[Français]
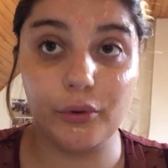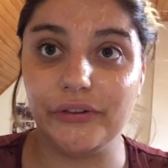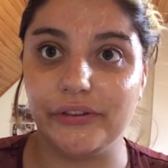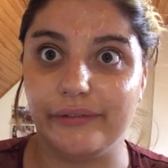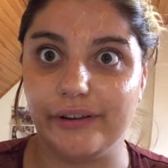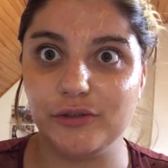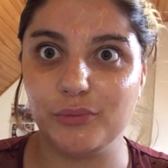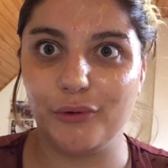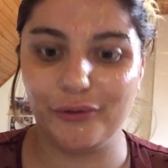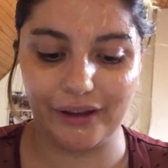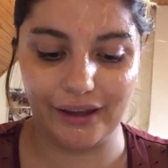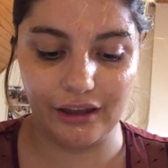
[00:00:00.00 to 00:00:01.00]
Ouah c'est
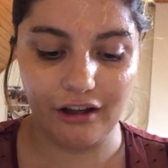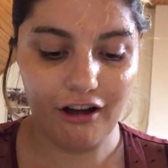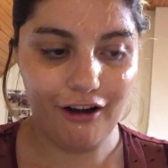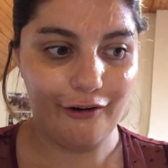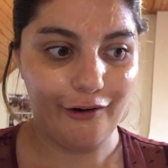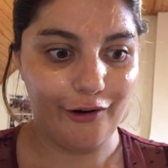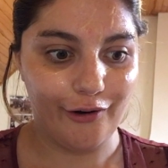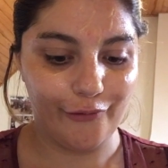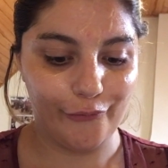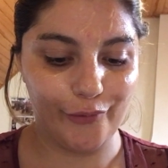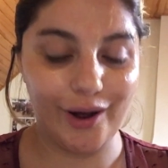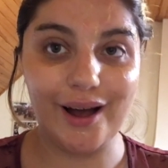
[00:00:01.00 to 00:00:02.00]
vachement frais.
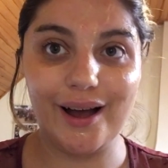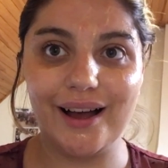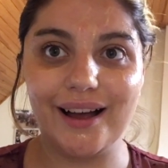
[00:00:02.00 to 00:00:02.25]
Oh,